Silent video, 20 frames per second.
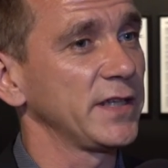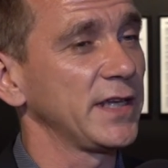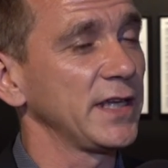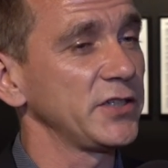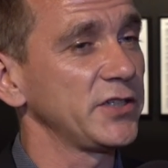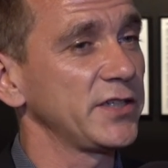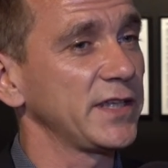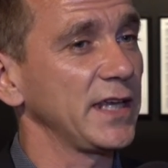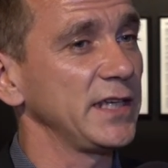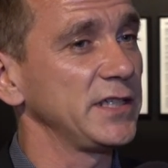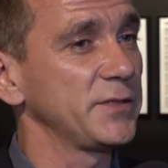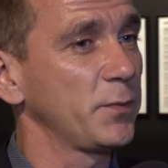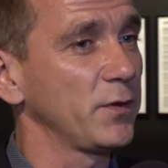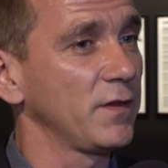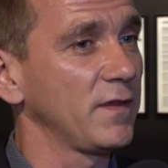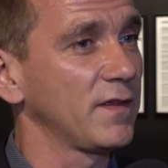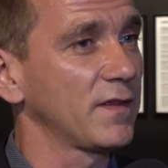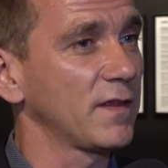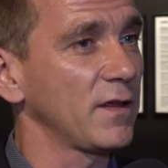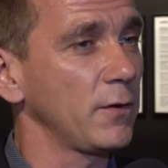desta
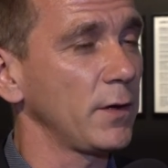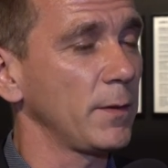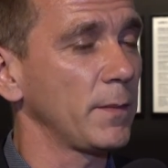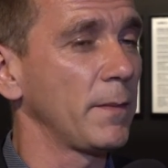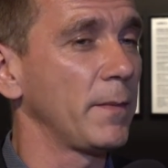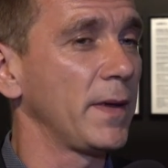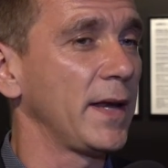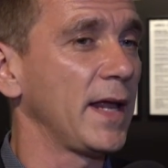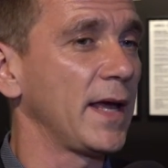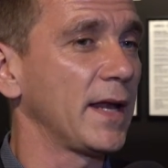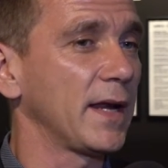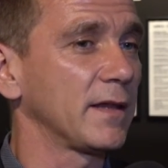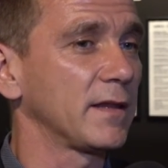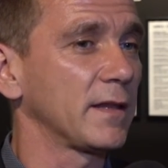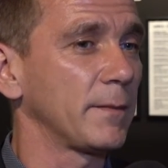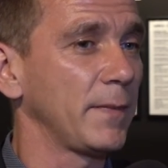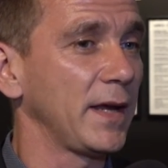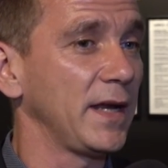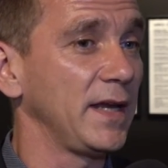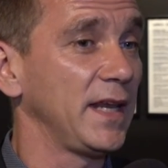exposição é uma maneira
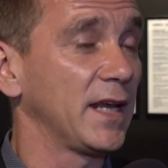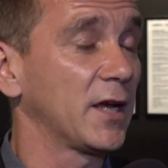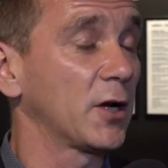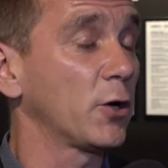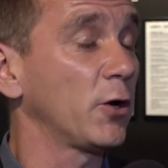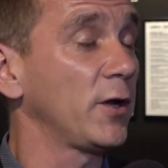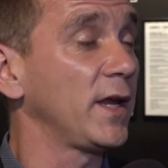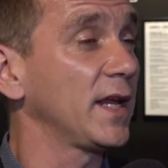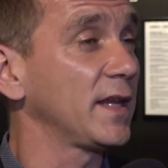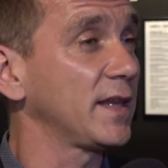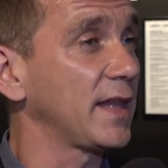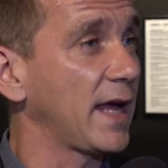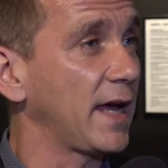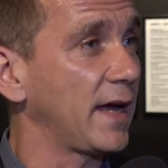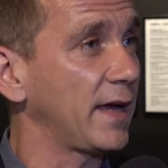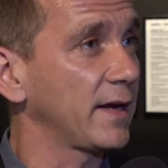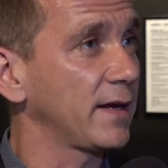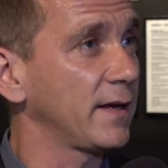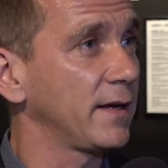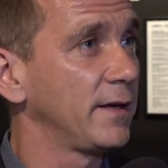também de
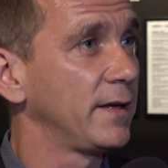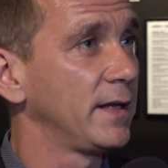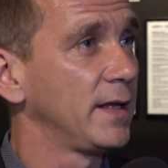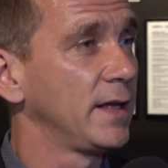conectar uh,